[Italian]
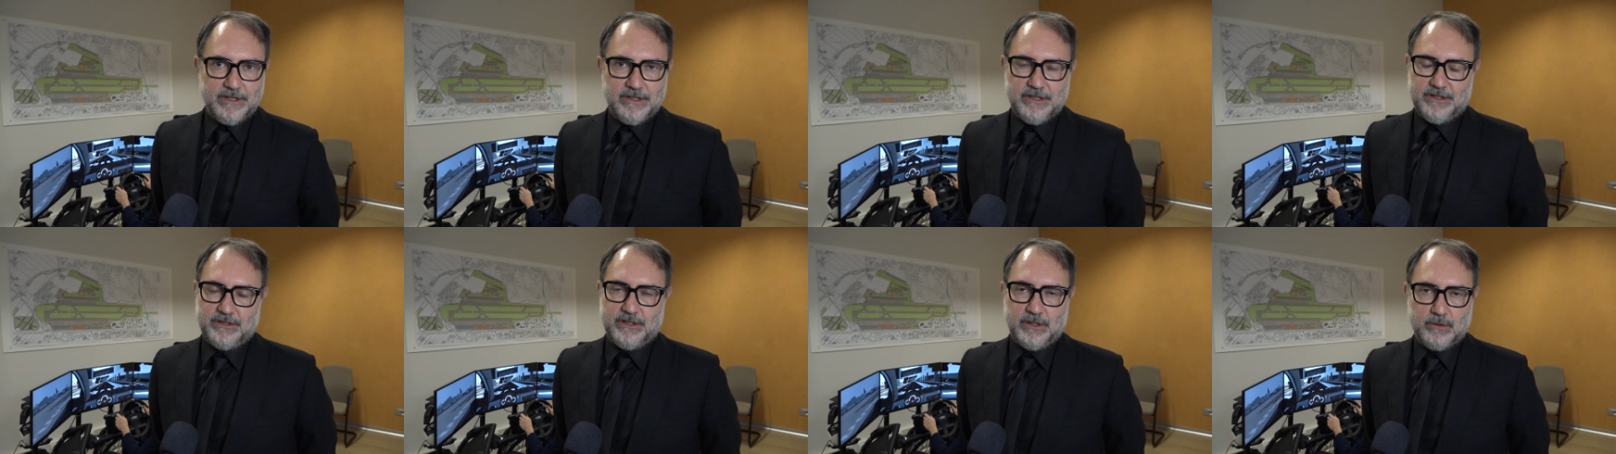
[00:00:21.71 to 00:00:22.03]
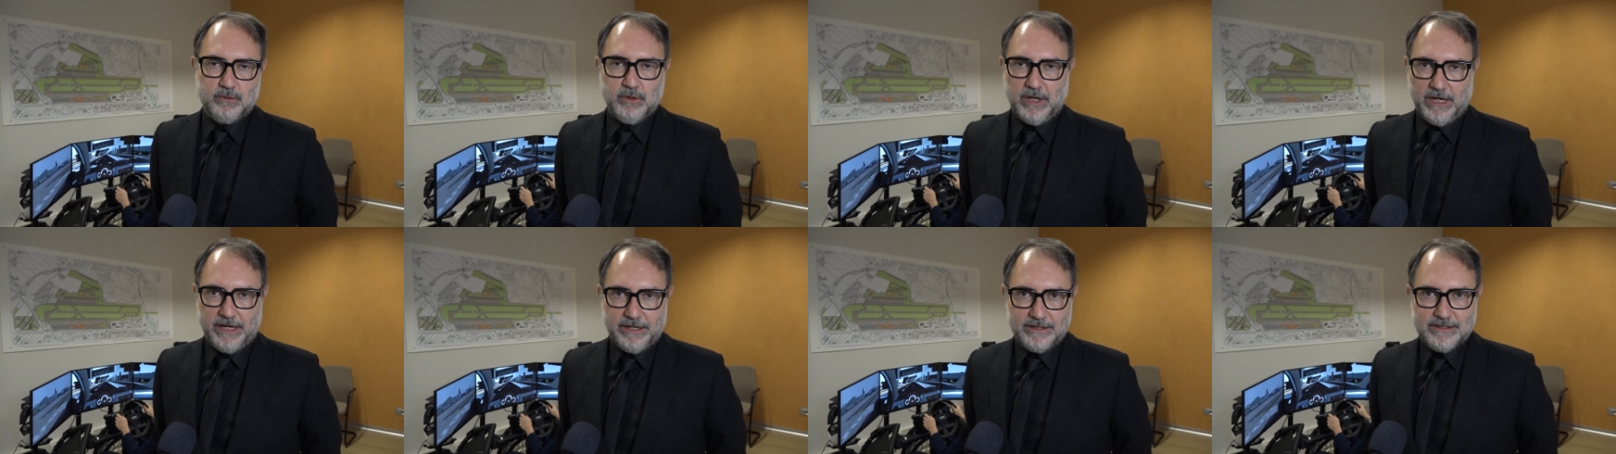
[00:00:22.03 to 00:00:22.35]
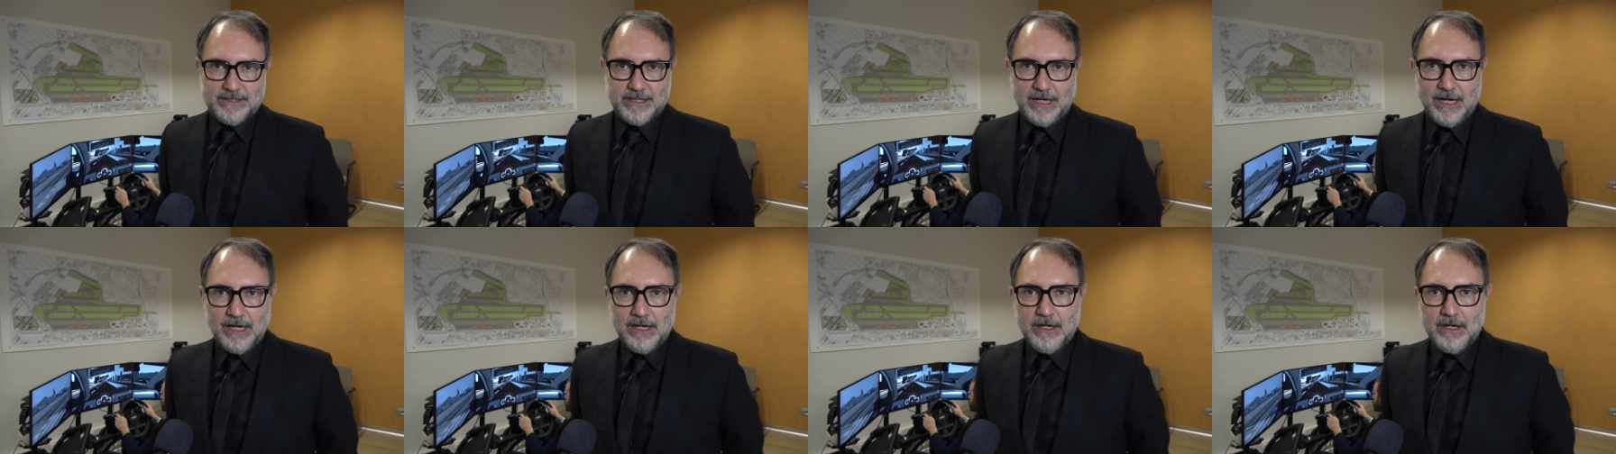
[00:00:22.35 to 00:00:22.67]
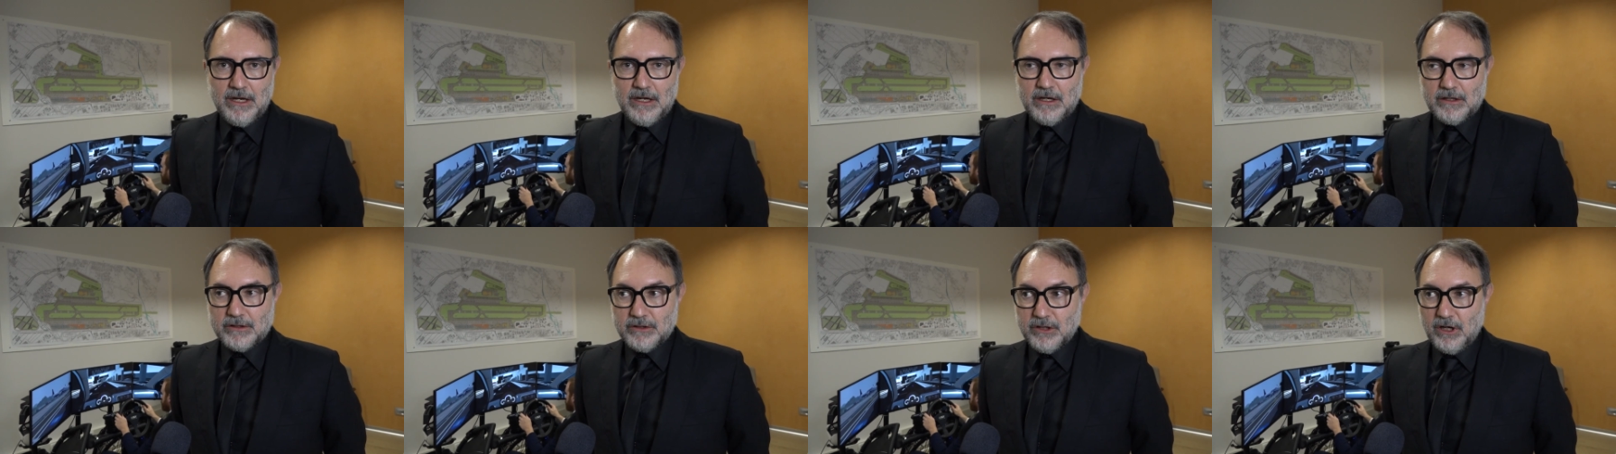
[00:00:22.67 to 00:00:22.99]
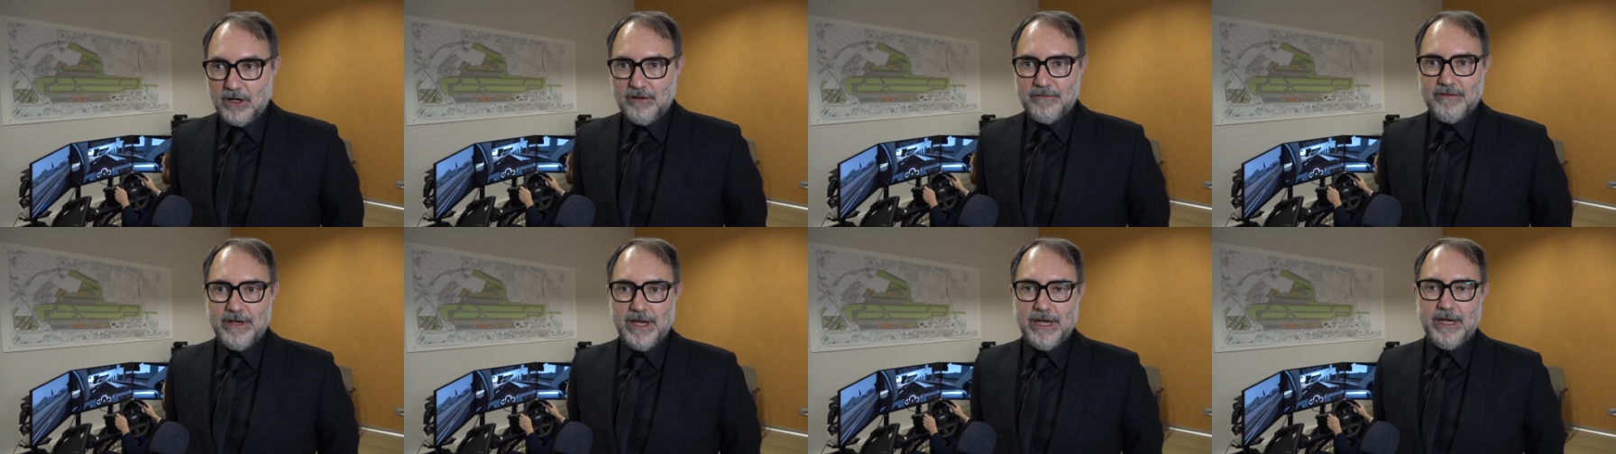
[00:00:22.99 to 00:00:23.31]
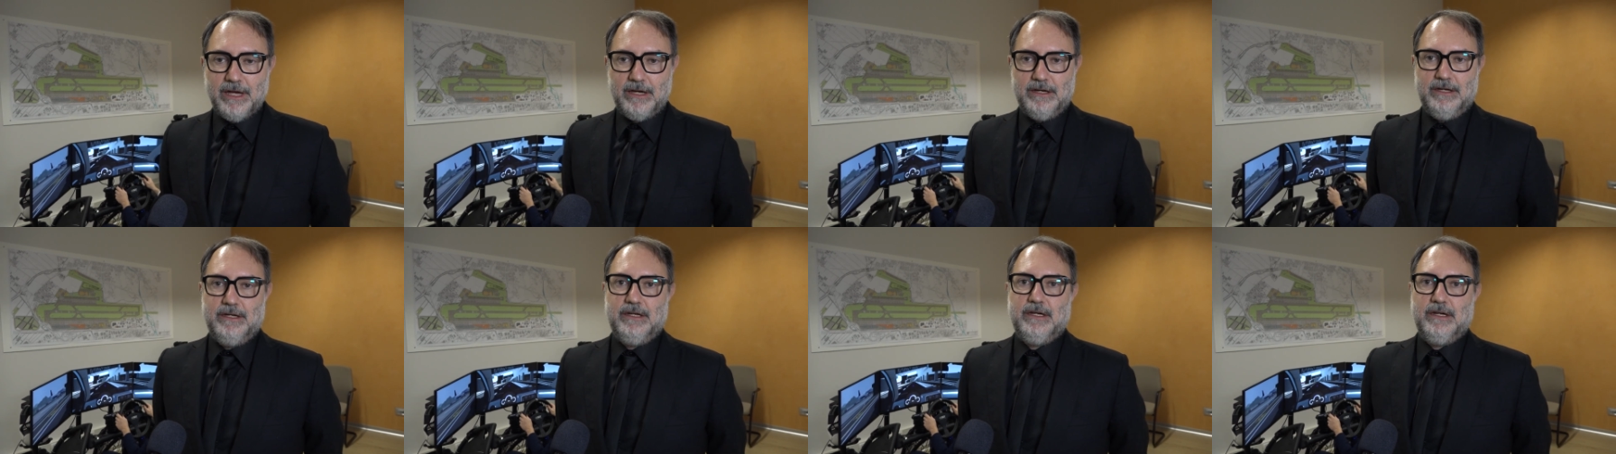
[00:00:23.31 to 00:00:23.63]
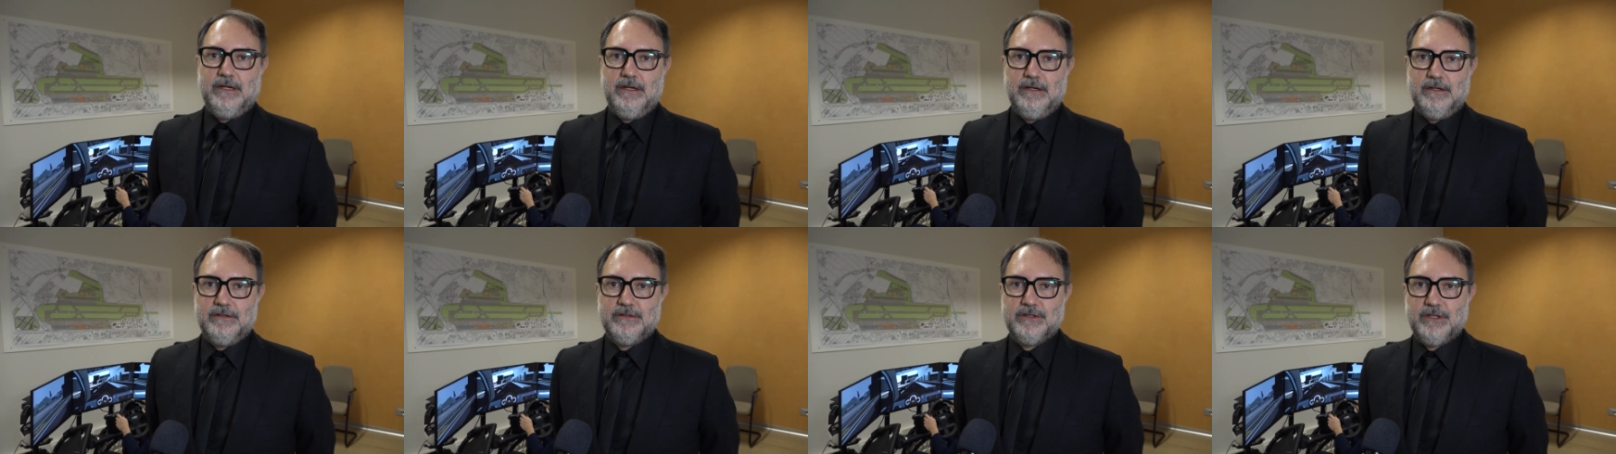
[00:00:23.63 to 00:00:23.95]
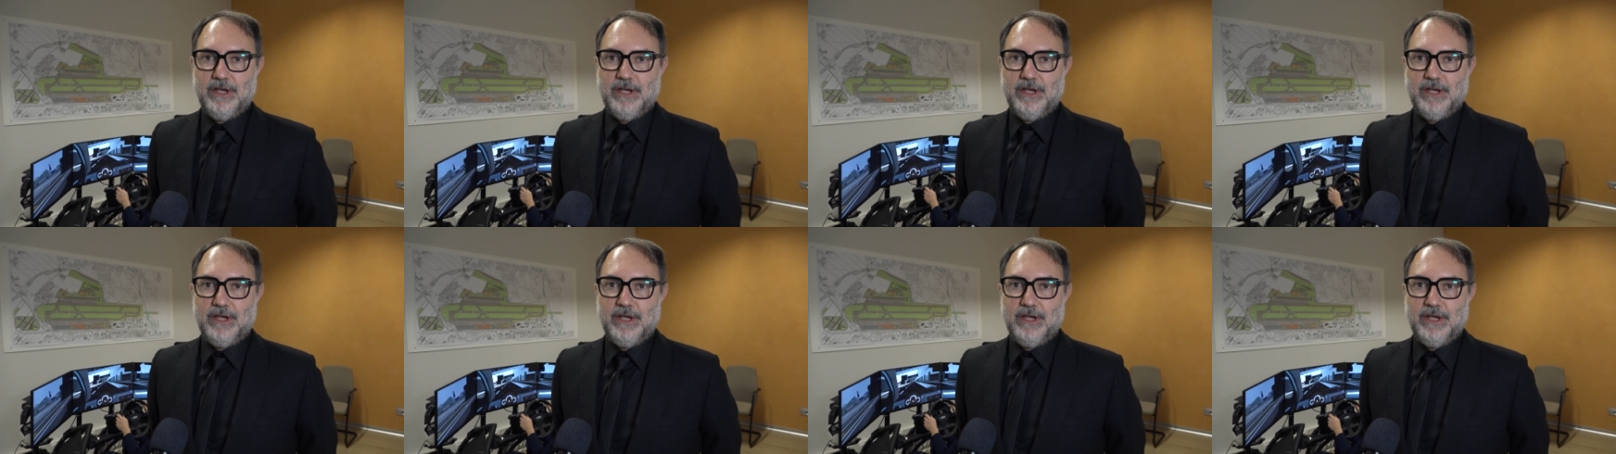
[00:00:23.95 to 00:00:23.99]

di sicurezza, dove eh,